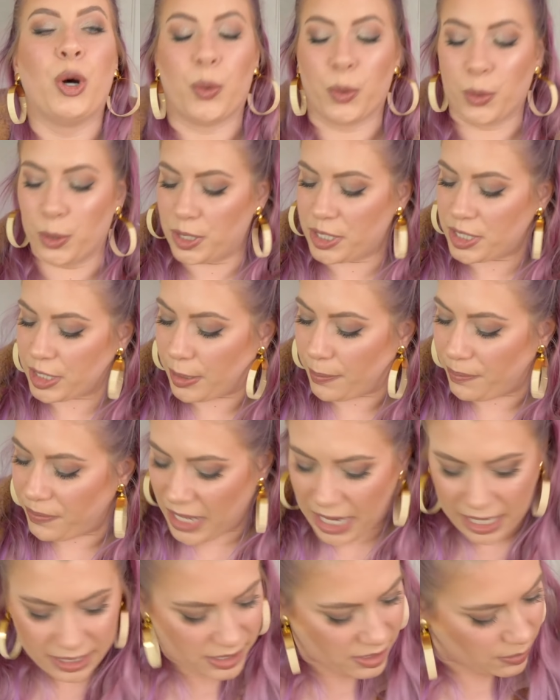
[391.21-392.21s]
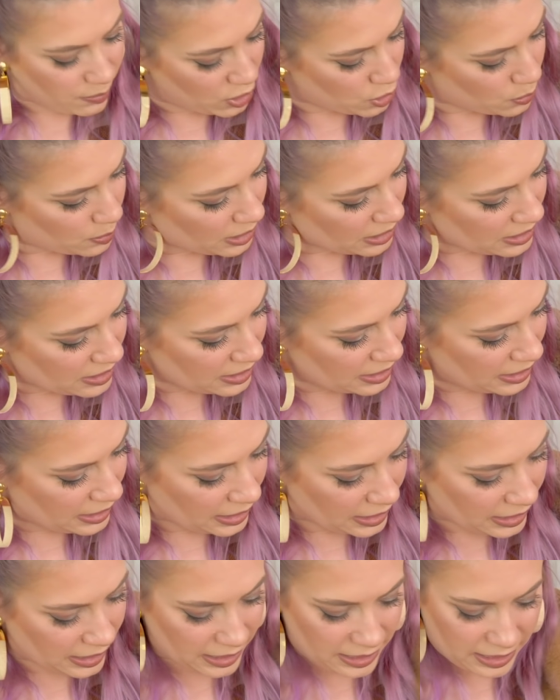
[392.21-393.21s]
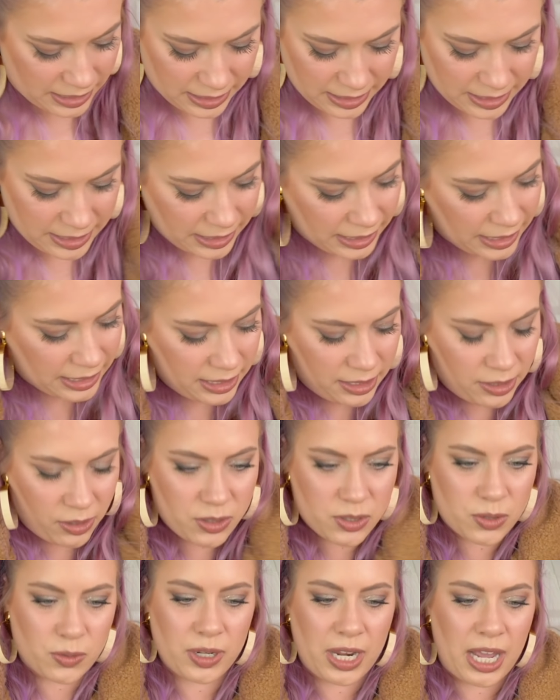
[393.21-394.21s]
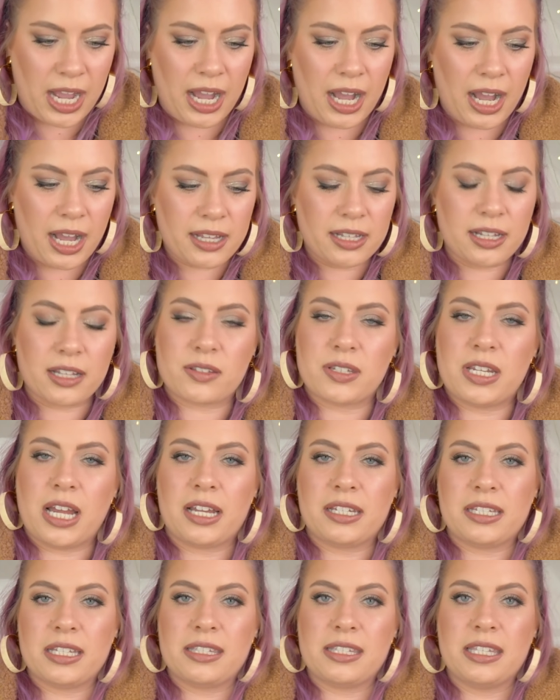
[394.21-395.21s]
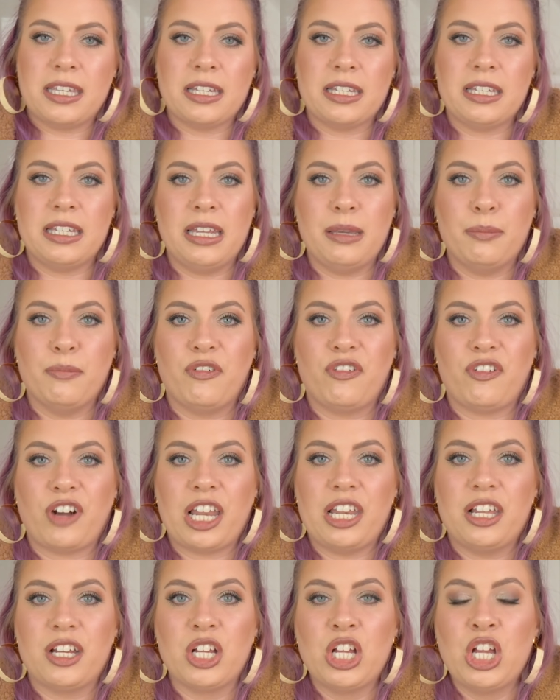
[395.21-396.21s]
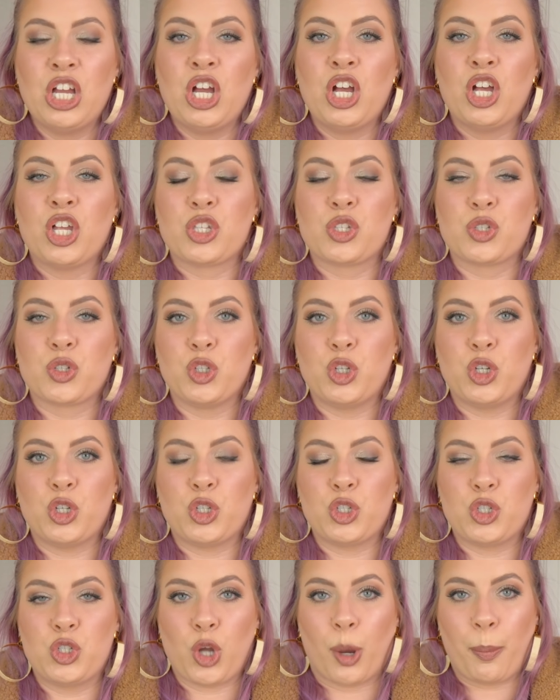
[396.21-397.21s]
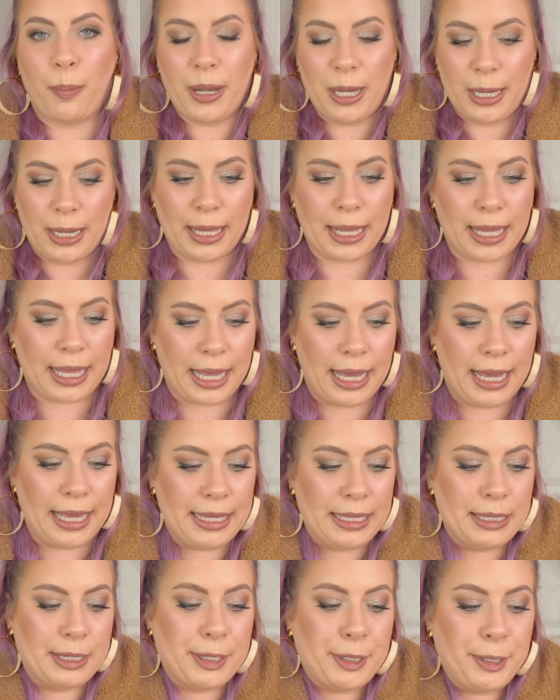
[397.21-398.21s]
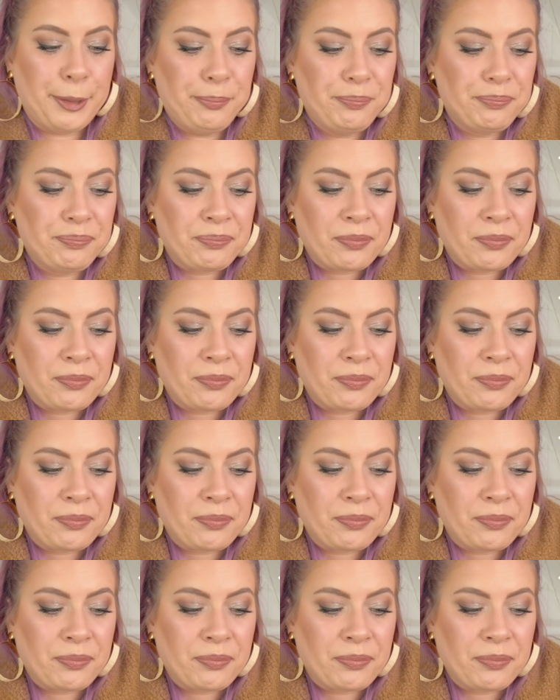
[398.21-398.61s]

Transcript: Und ähm, der hat zum Beispiel jetzt hier innen drin noch so einen Haken, also der hat jetzt hier in dem Falle so eine Doppelreihe.